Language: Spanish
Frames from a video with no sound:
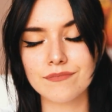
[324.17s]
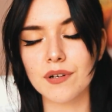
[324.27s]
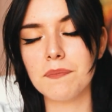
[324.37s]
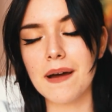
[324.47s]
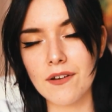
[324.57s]

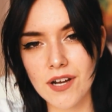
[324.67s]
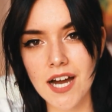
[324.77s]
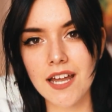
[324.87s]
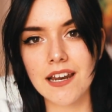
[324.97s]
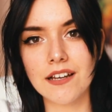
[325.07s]
Pues para no
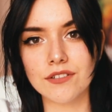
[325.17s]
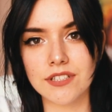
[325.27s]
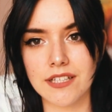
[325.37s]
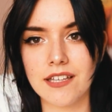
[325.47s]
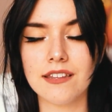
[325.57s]
cagarla en lo
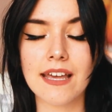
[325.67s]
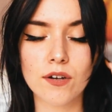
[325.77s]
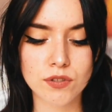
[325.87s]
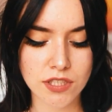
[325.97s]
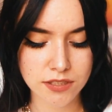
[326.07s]
siguiente,
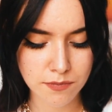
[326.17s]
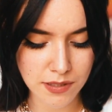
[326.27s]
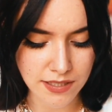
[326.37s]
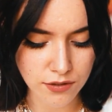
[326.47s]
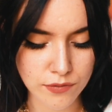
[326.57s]
os
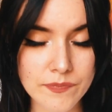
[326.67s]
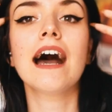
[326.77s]
explico.